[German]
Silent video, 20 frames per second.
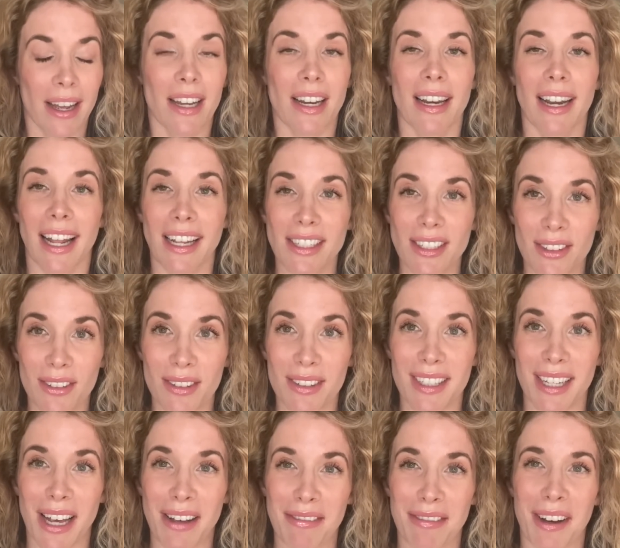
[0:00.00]
Lasst
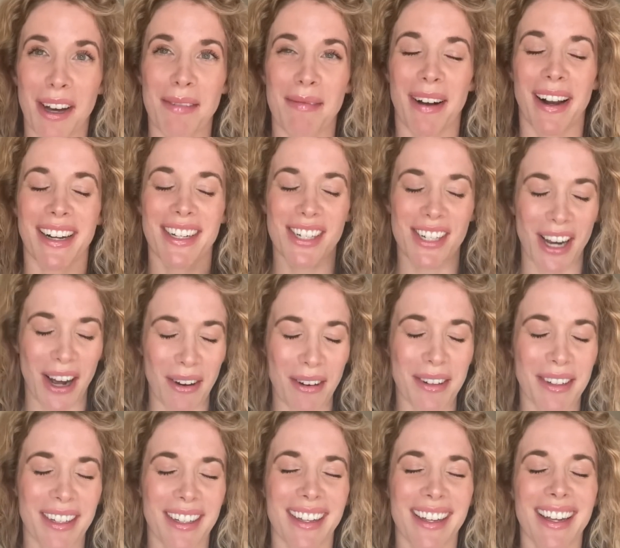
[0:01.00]
uns einfach mal
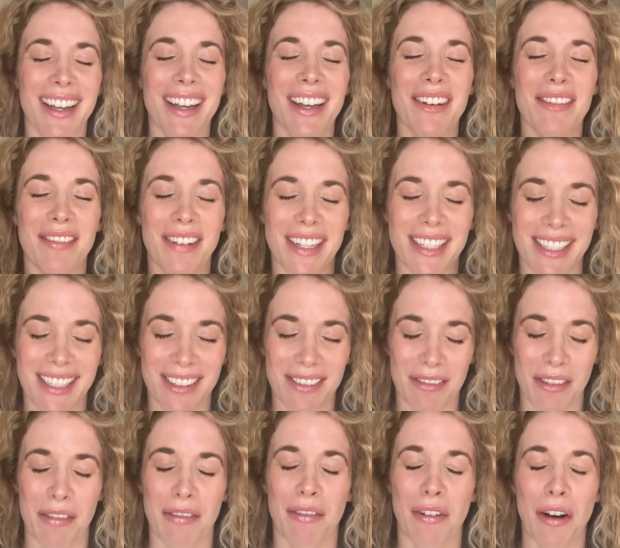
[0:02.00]
schauen, was
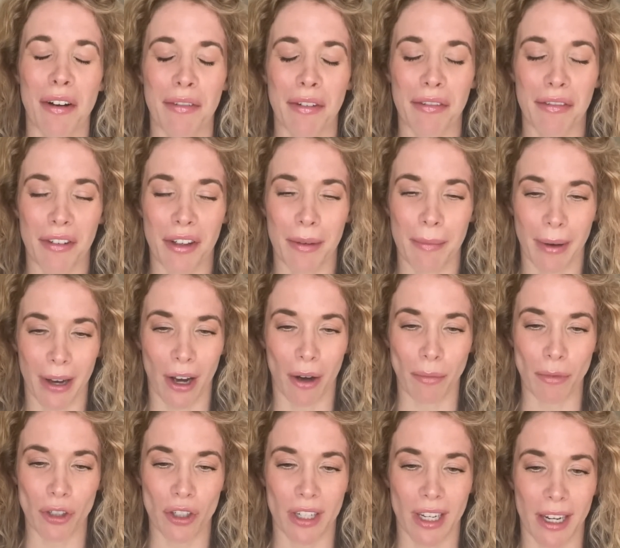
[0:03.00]
für Vorwürfe im
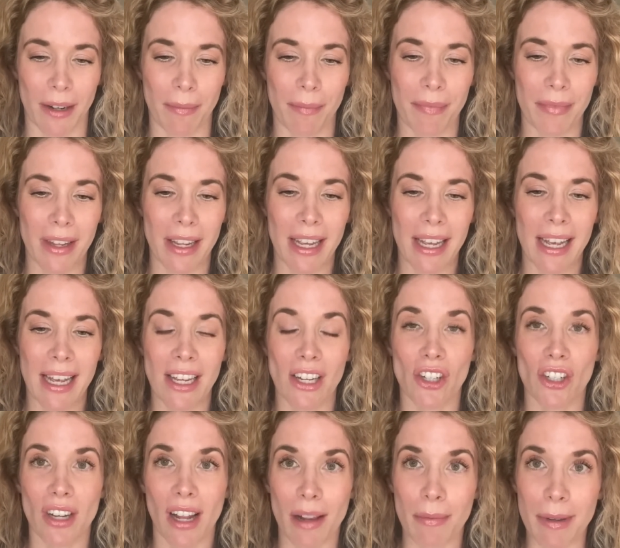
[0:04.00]
Raum stehen.
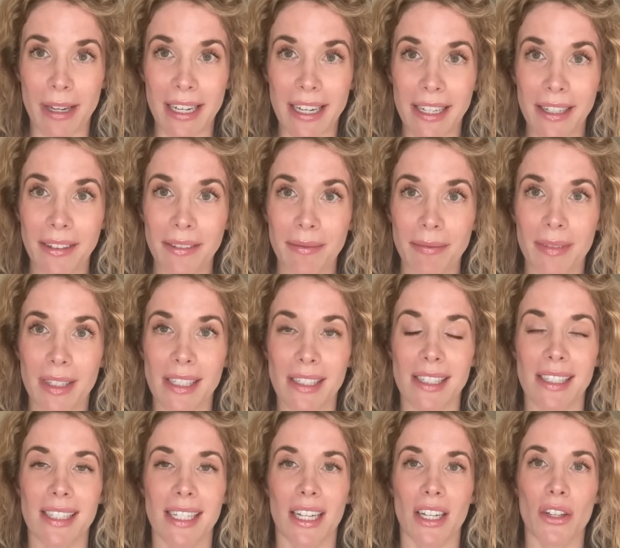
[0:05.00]
Shelby Lynn, das
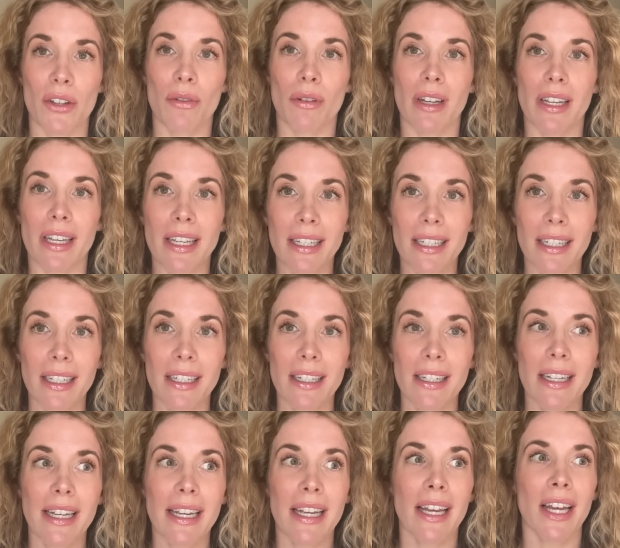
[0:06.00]
ist eine junge
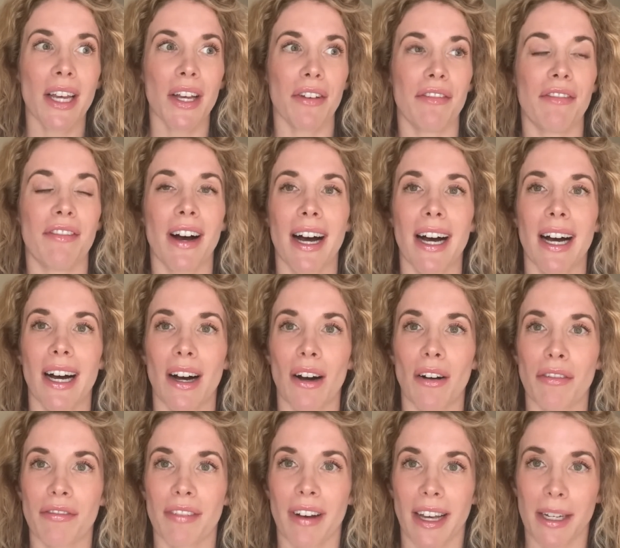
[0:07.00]
Irin, war
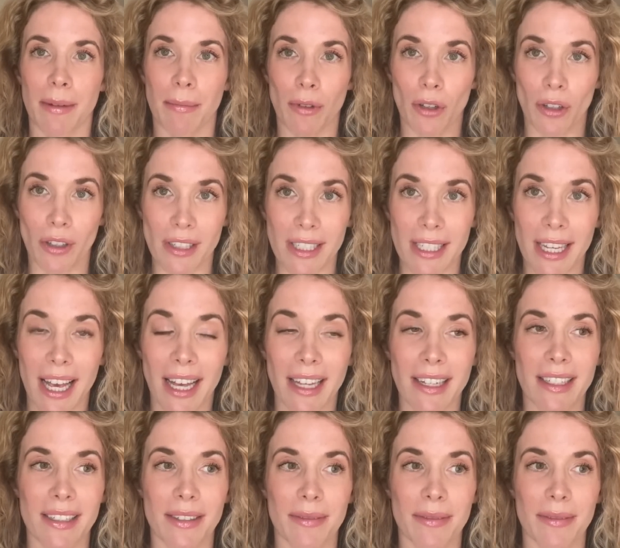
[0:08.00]
auf einem Konzert